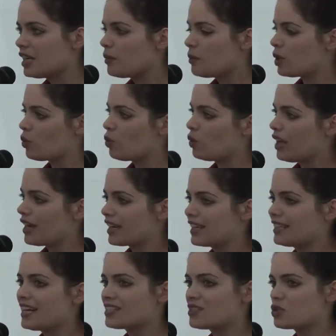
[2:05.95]
Per cui anche
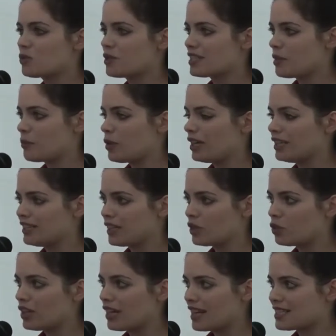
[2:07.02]
adesso, per esempio,
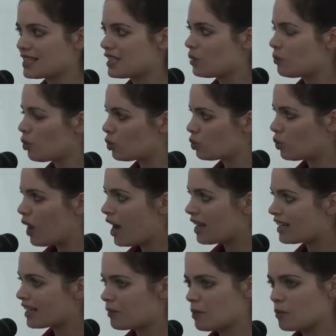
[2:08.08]
all'interno della casa del
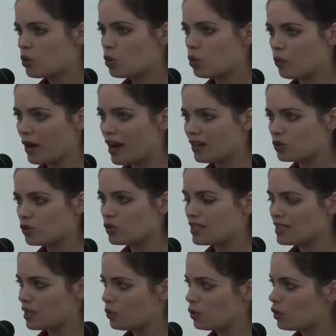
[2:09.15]
portuale che abbiamo occupato in
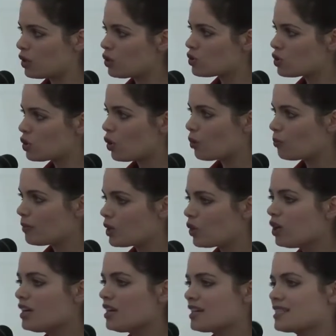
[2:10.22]
seguito allo
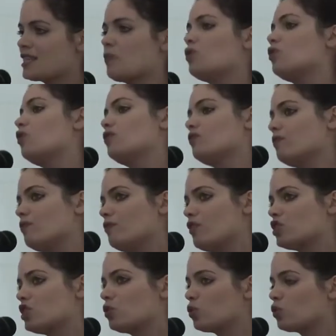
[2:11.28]
sgombero, stiamo mh, mm,
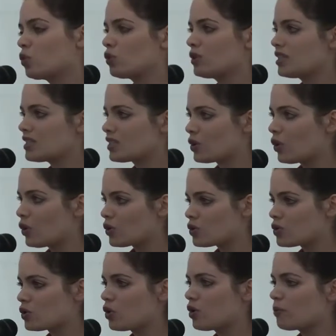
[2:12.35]
facendo tutto un
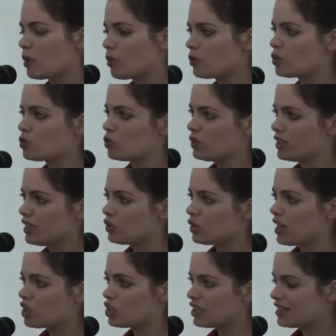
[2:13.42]
discorso proprio sul diritto
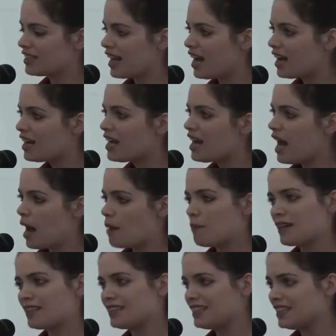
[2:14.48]
alla città a
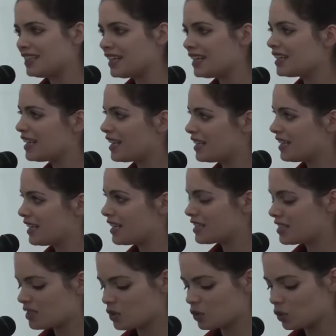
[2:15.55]
partire dalle
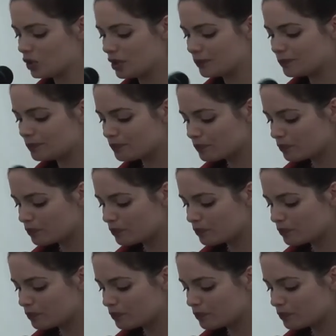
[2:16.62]
relazioni.